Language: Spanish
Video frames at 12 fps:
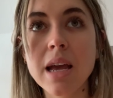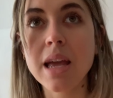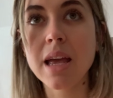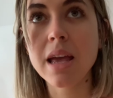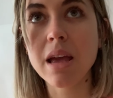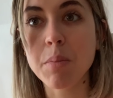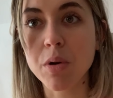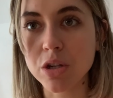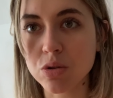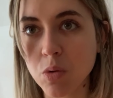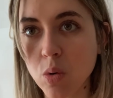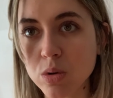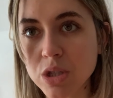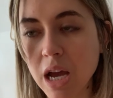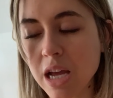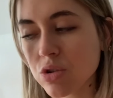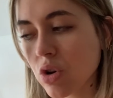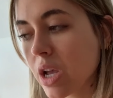eh, por eso me
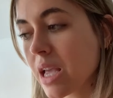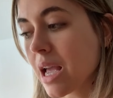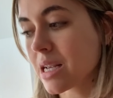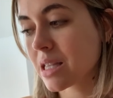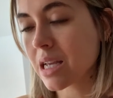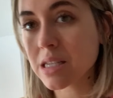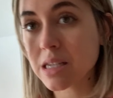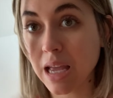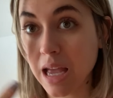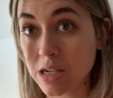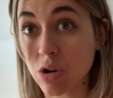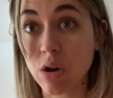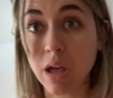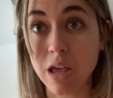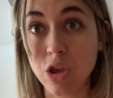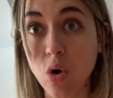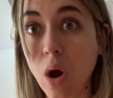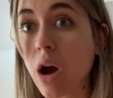gusta eso. Y estas, que es lo que
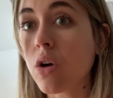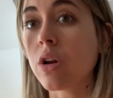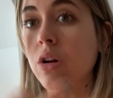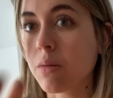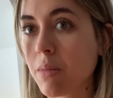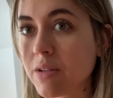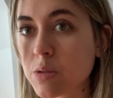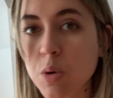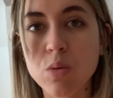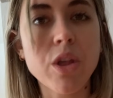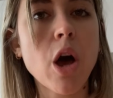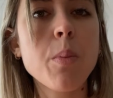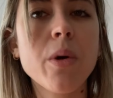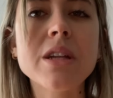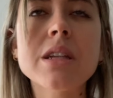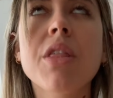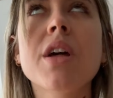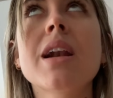yo hago y lo que me habéis preguntado, podéis
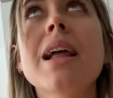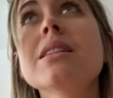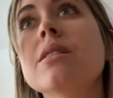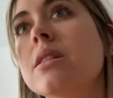hacerlas